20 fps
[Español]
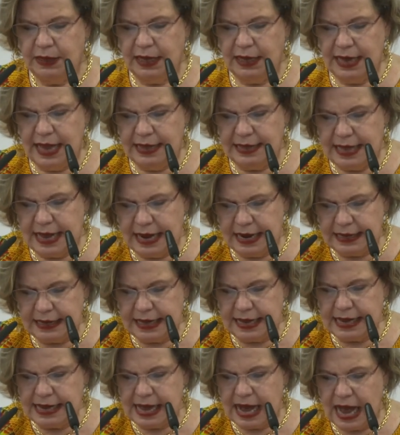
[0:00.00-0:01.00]
y
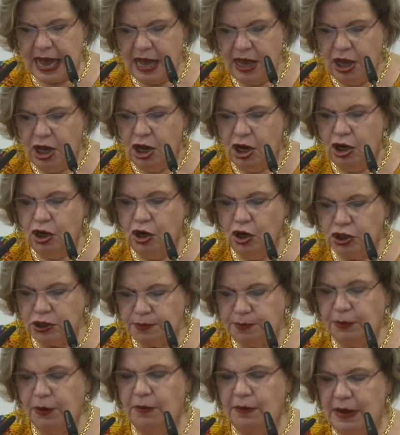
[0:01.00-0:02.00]
enérgica
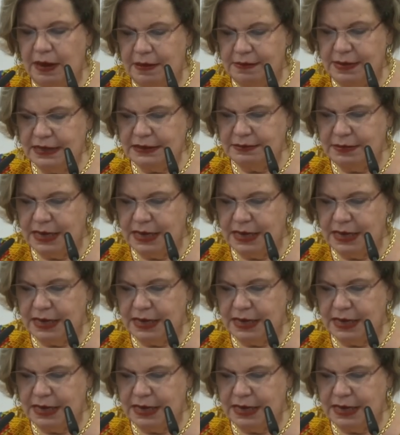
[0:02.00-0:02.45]
los problemas